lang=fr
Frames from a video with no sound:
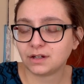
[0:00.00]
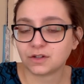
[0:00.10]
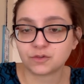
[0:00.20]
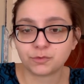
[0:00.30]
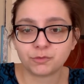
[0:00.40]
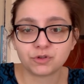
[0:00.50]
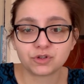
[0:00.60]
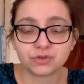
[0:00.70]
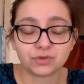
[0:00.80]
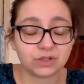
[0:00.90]
En ce moment,
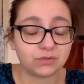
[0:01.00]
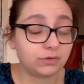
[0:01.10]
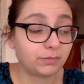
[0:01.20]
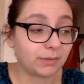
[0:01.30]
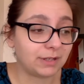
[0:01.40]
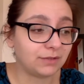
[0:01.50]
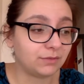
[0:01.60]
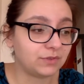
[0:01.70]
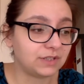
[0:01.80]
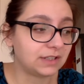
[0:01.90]
j'écoute pas mal de
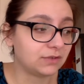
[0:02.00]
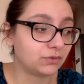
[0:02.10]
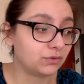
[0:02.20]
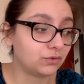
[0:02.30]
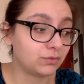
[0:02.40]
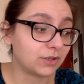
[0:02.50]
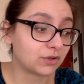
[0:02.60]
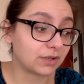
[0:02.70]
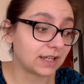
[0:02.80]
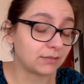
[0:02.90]
musique et donc du coup, bah,
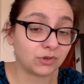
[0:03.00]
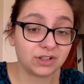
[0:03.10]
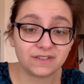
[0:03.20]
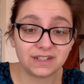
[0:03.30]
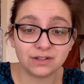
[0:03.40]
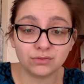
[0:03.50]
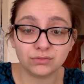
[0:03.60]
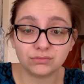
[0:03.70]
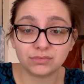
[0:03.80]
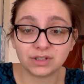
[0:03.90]
je regarde moins de vidéos.
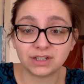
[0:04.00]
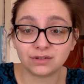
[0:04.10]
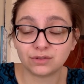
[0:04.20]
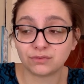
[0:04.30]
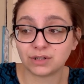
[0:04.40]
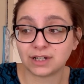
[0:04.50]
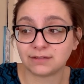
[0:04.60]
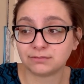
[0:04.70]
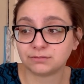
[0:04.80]
Et euh, voilà.